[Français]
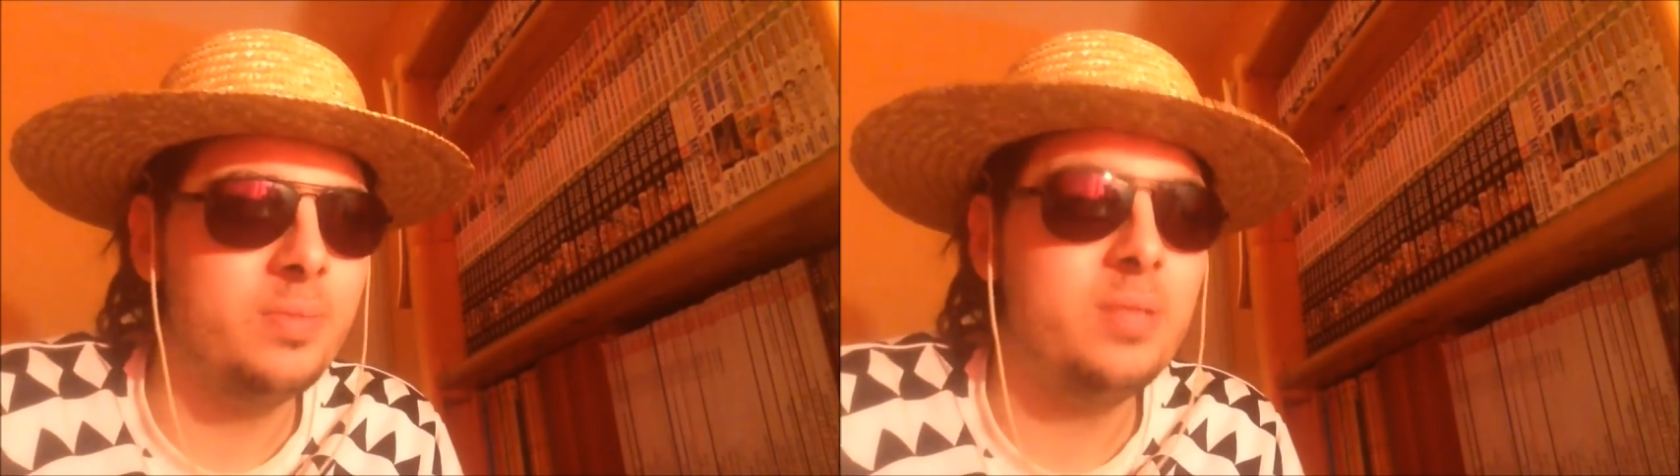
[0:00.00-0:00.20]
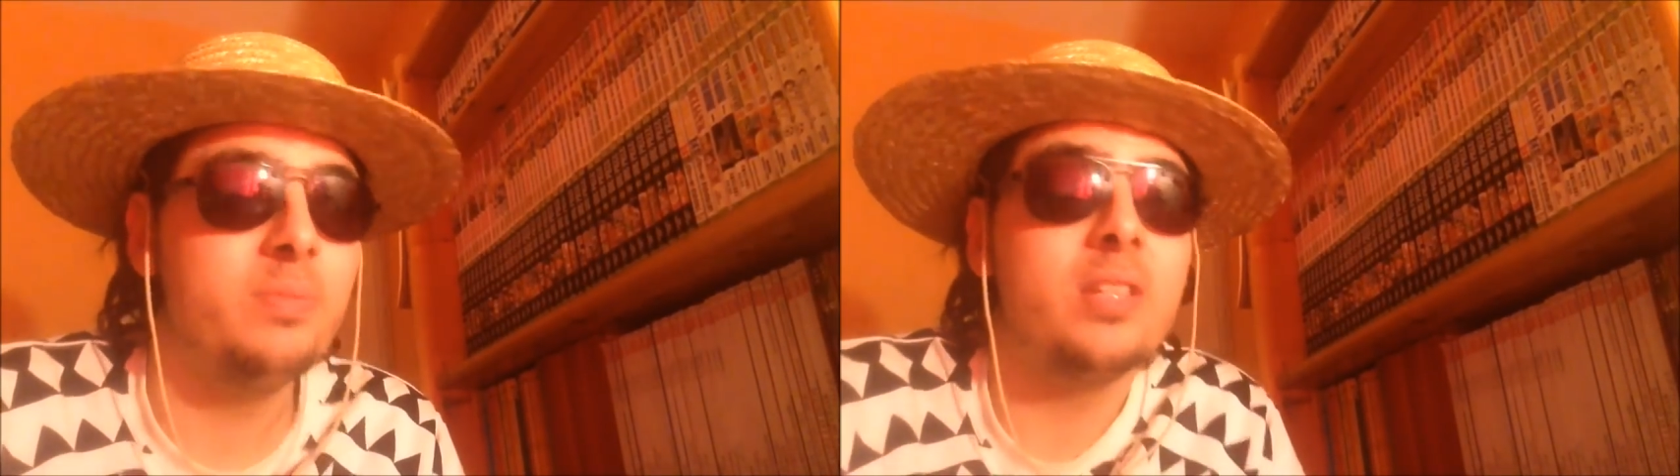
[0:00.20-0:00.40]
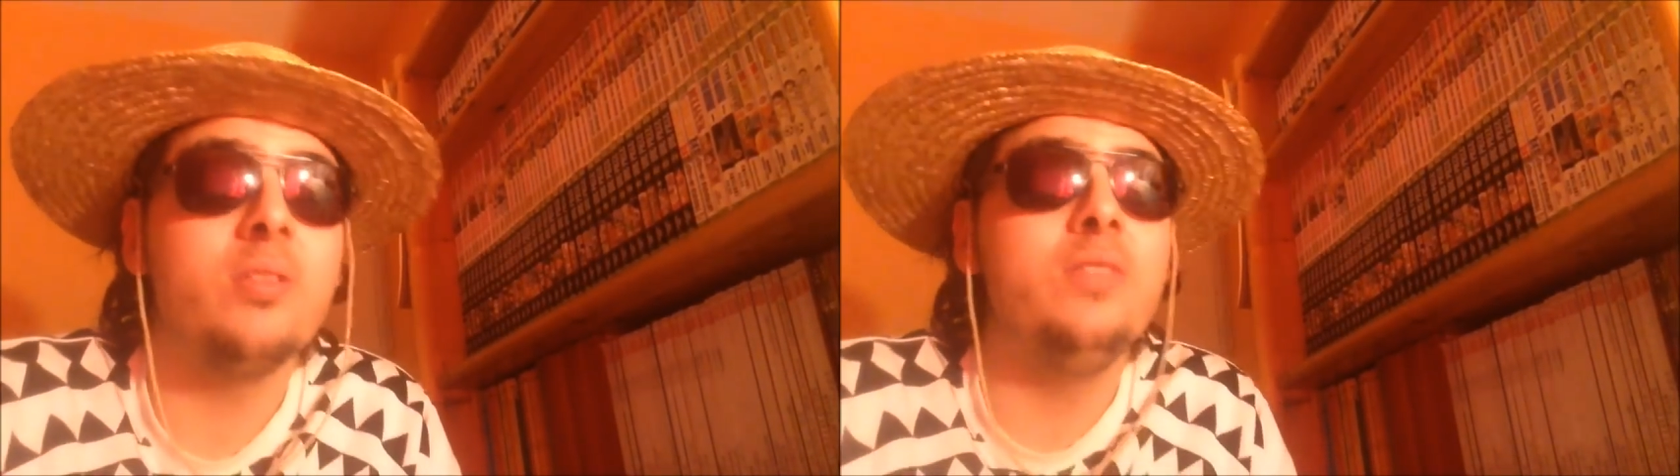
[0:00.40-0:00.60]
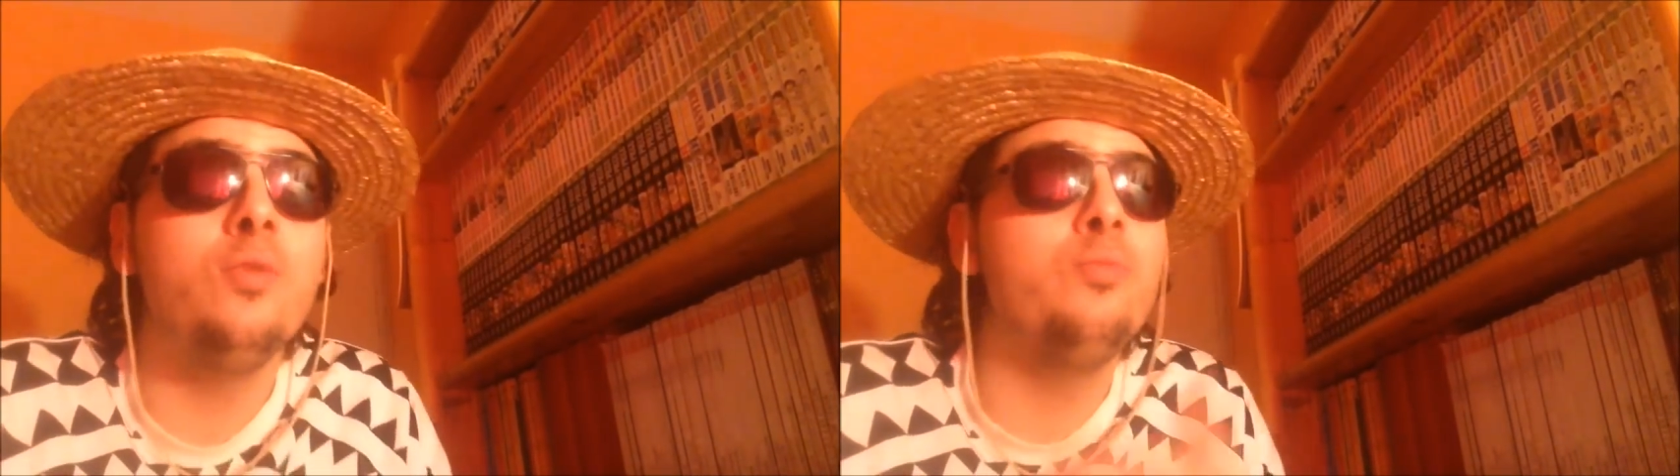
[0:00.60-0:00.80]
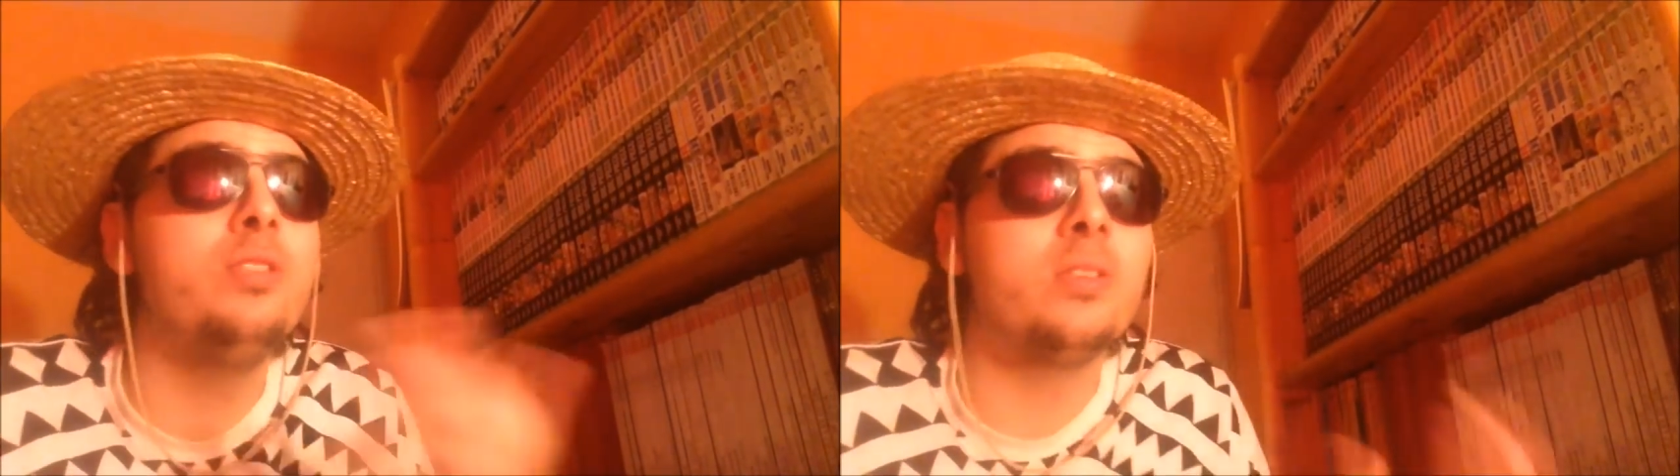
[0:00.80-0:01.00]
Même si peut-être que
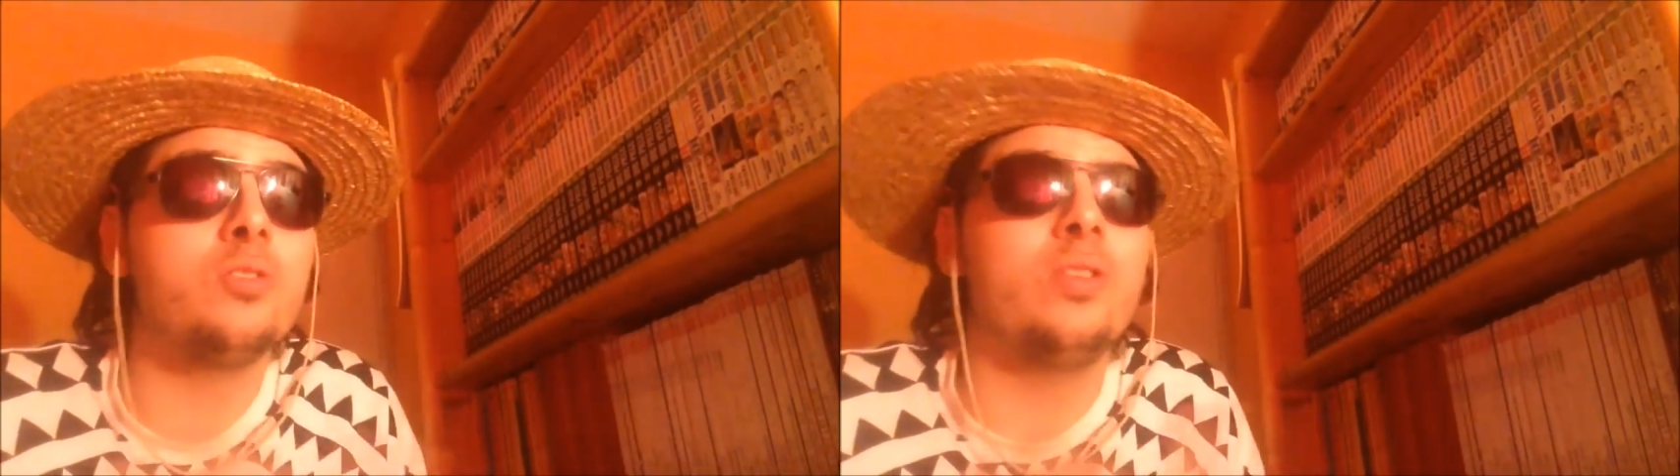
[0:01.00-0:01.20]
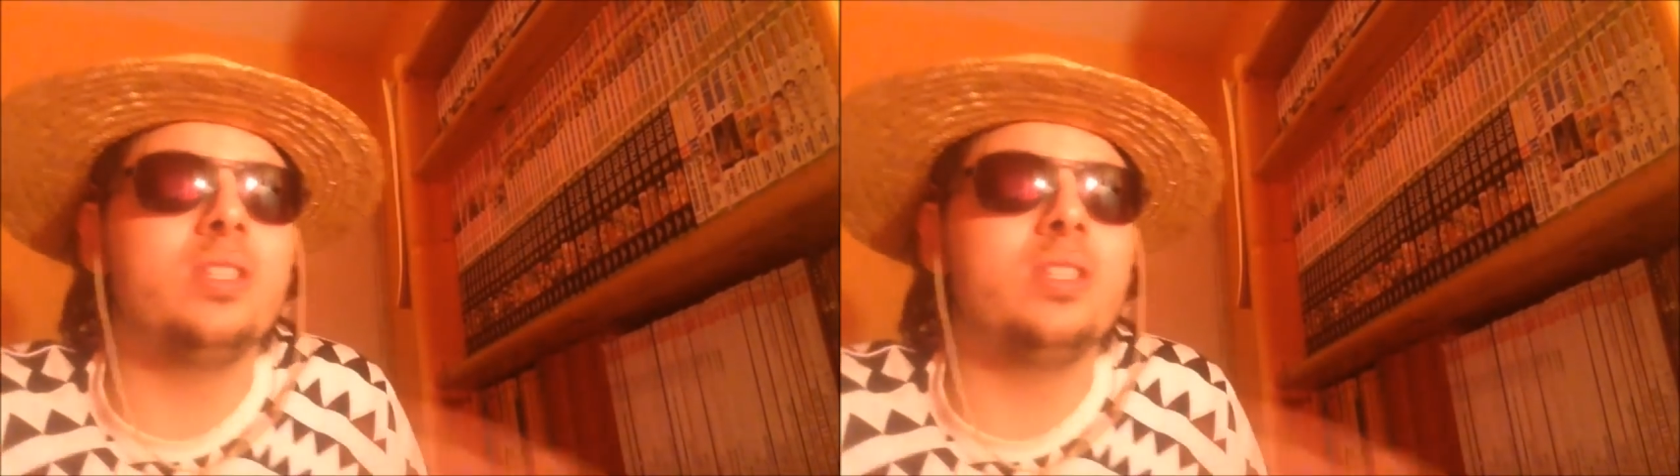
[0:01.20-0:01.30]
niveau puissance, tu vois,